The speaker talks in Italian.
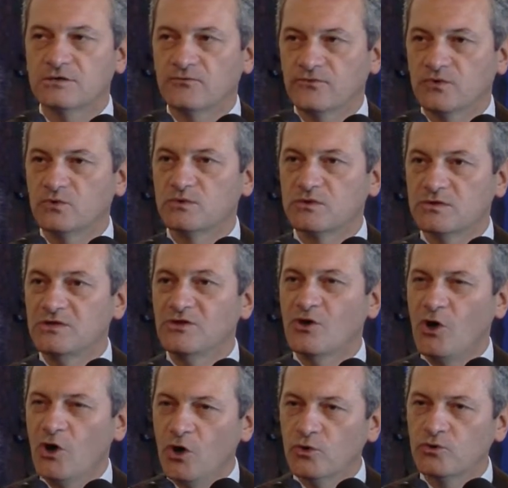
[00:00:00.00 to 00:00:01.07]
a fronte di
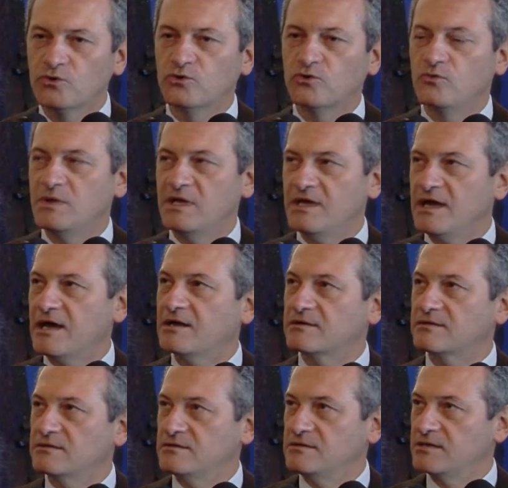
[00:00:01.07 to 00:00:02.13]
8
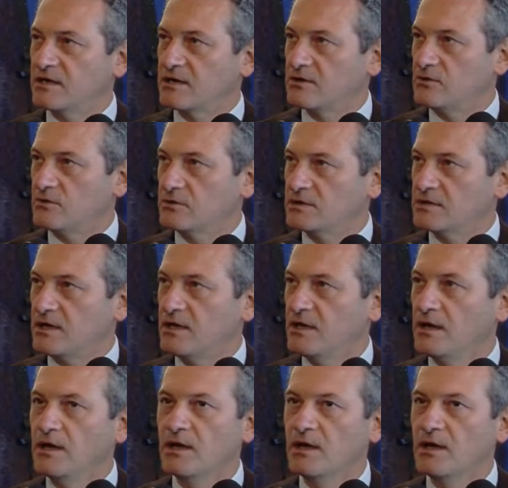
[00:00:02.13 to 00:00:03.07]
miliardi di raccolta,